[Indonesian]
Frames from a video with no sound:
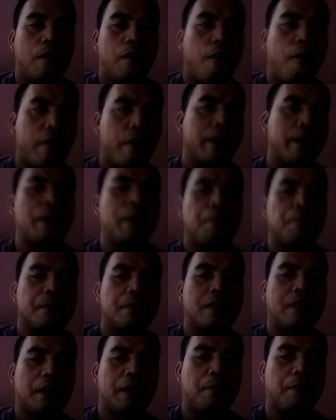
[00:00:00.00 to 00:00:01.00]
orang yang
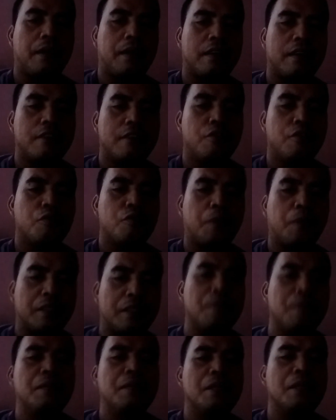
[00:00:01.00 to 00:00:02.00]
percaya kepada Kristus
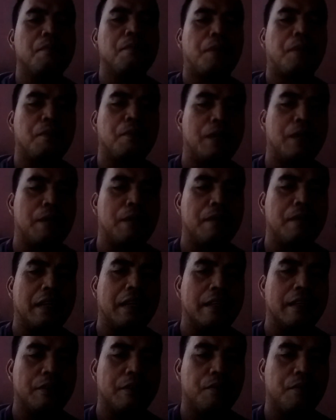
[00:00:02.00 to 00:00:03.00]
pasti menyimpan benda-benda
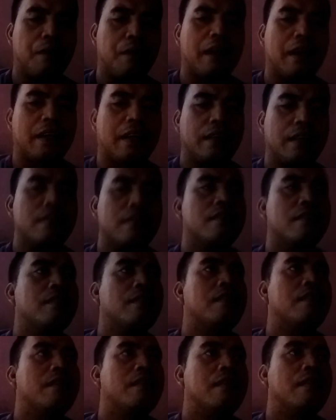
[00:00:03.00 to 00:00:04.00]
itu, bahkan
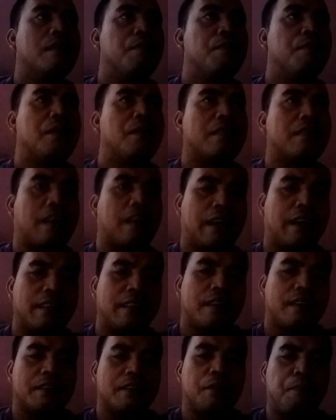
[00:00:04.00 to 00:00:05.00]

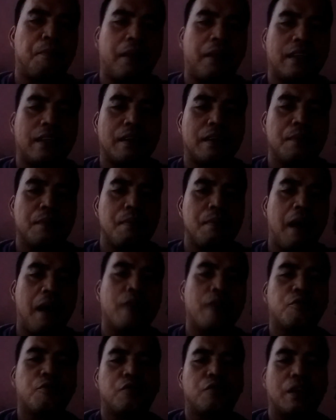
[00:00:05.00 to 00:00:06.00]
meletakkannya ke tempat yang lebih
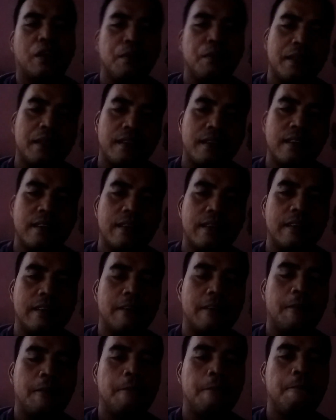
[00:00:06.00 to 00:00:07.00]
bagus, yang lebih tinggi
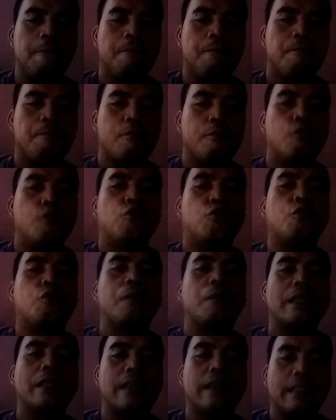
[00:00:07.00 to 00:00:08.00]

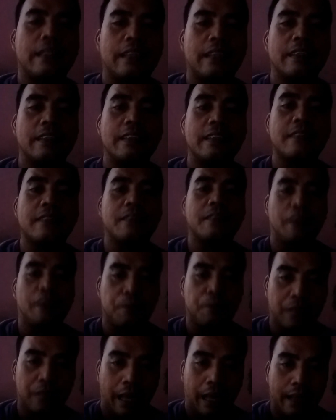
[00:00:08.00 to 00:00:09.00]
untuk mengingatkan kita
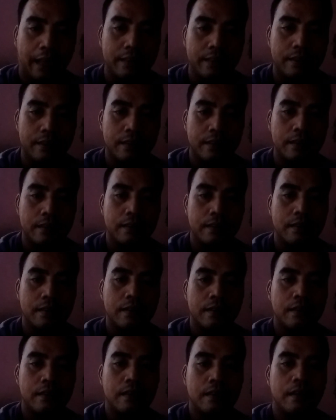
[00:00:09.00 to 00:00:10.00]
setiap saat
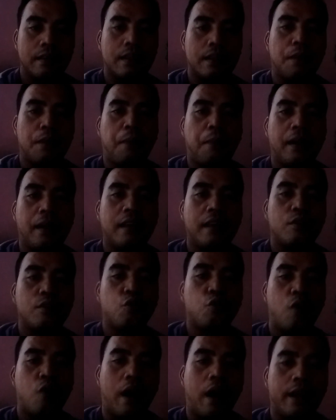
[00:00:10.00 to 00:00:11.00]
kepada
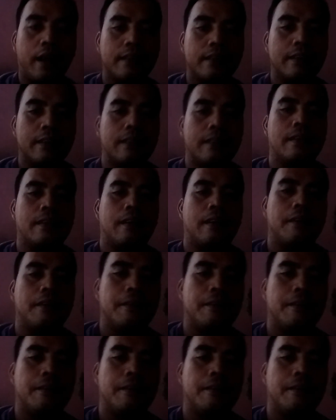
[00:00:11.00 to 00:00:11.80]
Tuhan kita.